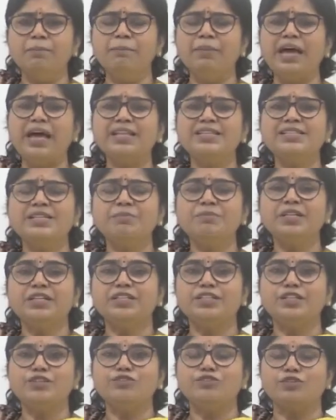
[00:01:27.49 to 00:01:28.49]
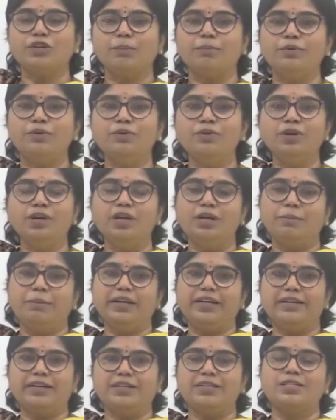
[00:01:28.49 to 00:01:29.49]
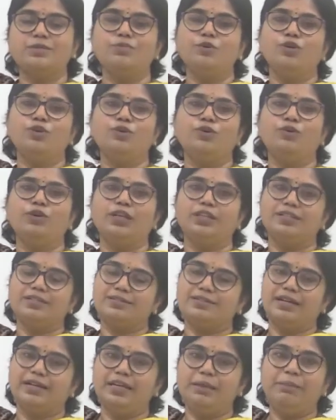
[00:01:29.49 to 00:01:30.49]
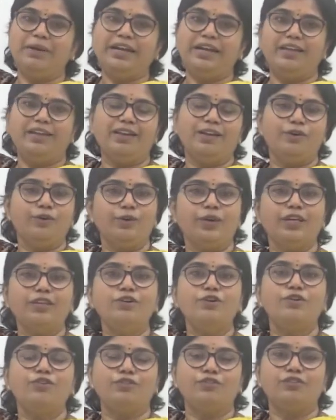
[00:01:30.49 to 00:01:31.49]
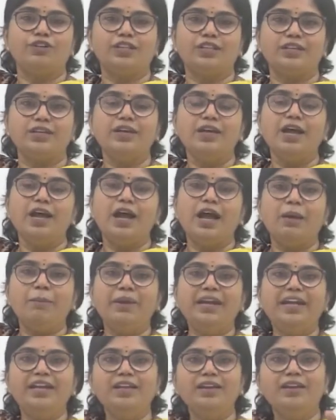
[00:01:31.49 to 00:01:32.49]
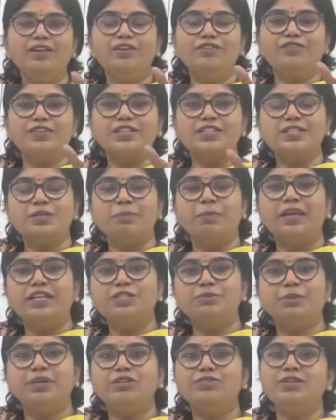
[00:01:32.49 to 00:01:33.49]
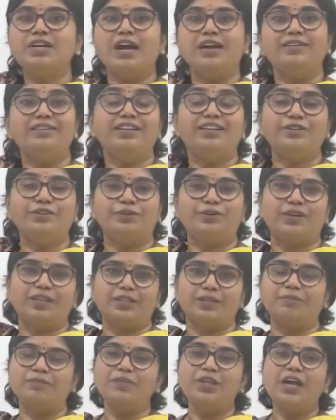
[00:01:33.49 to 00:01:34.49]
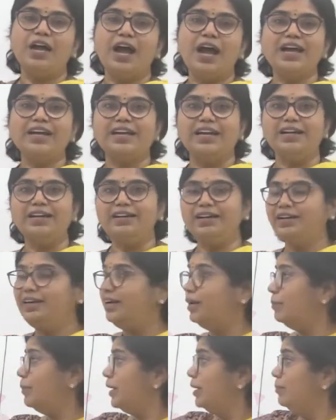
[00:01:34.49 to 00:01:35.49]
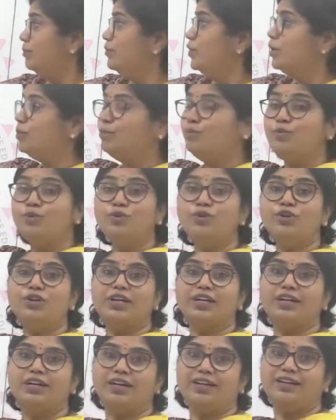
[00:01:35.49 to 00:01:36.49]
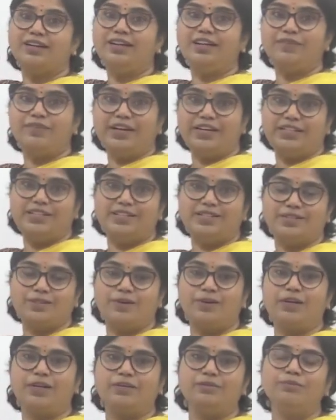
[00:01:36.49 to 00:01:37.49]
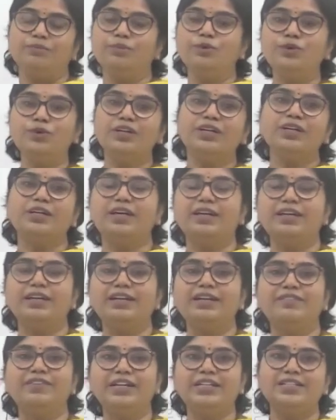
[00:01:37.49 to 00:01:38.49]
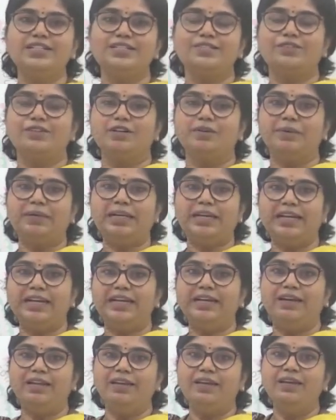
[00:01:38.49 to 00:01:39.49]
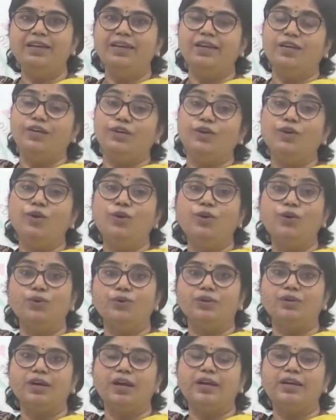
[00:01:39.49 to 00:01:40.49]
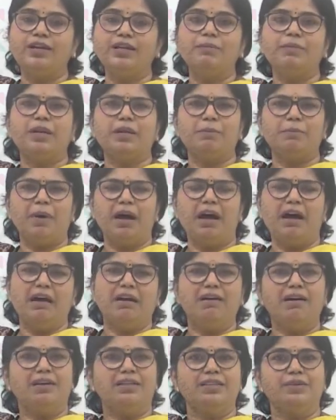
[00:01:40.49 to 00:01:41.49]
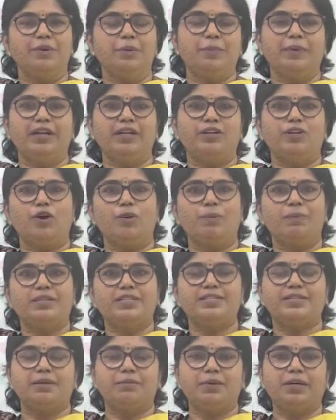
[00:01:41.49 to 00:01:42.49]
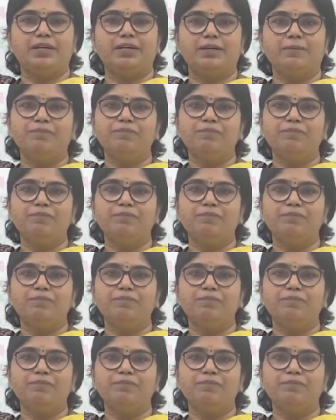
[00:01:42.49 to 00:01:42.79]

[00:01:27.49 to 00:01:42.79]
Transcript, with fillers: మ్యాథ్స్ సబ్జెక్ట్ తీసుకున్నప్పుడు మీకు టెక్స్ట్ బుక్ లేదా స్టడీ మెటీరియల్ ఏదో ఒకటి ఉంటుంది ఆ మెటీరియల్లో ఫస్ట్ పేజ్ మీకు కంటెంట్ ఉంటుంది ఆ కంటెంట్ని మనం మూడు రకాలుగా డివైడ్ చేసుకోవాలి మూడు రకాలుగా డివైడ్ చేసుకోవడం అంటే ఏంటి నోన్ అంటే మనకు బాగా అర్థమైపోయిన టాపిక్స్ అనమాట